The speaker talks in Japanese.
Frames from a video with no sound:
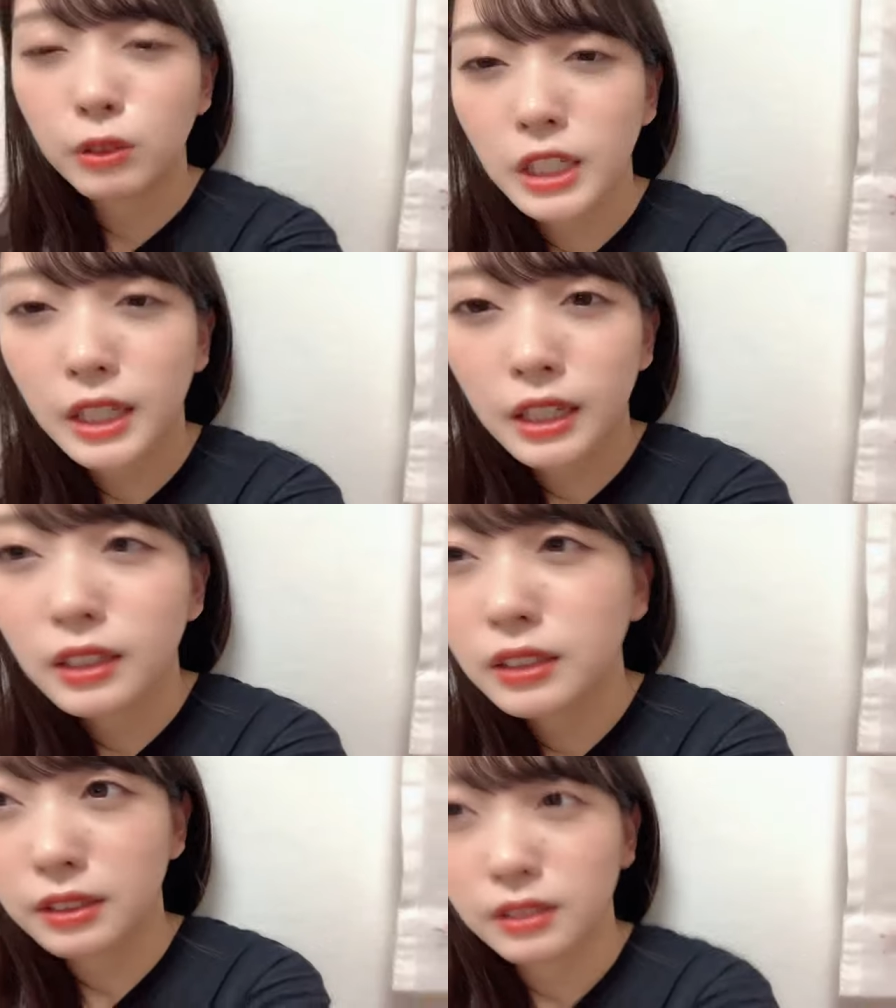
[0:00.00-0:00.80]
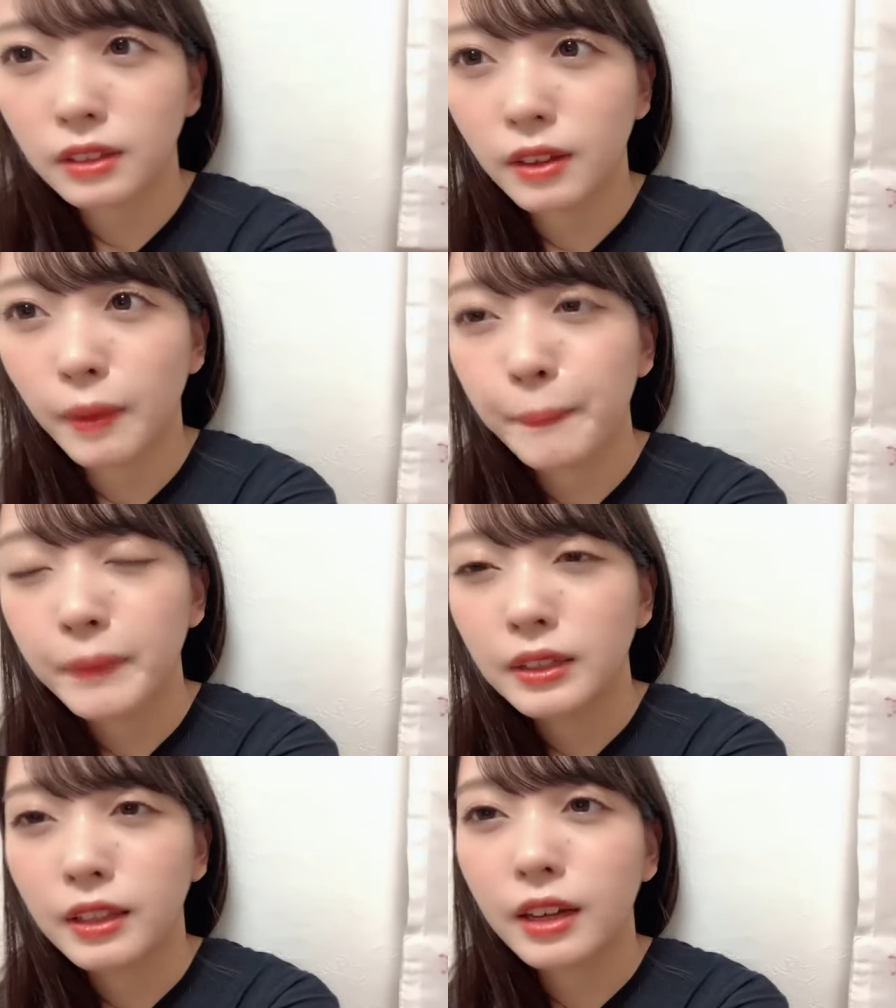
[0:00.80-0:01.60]
押さないで。
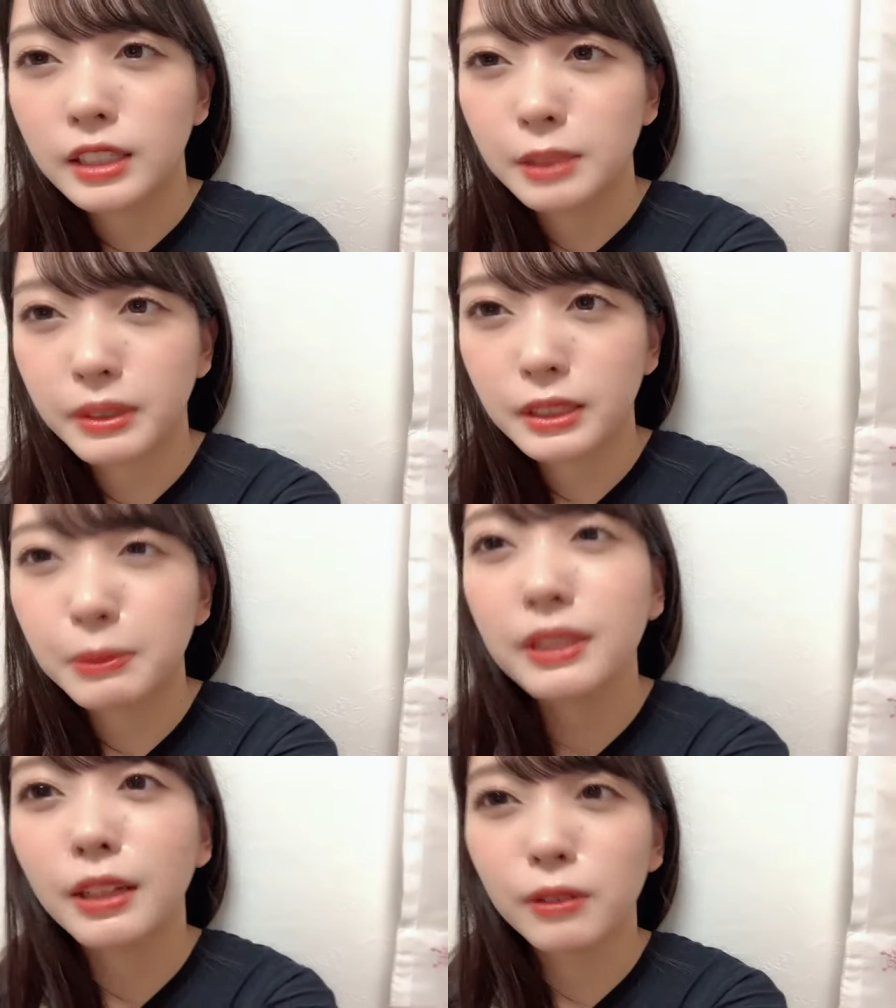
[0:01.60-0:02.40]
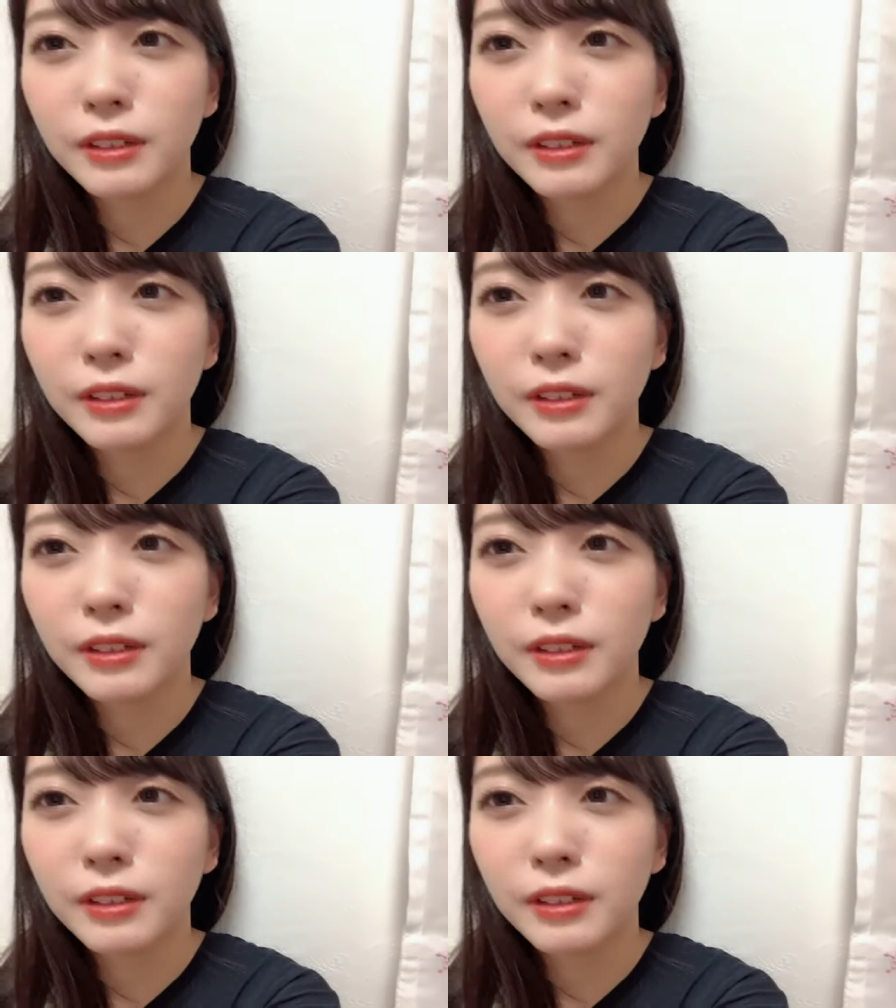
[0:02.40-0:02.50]
抜かしますみんなを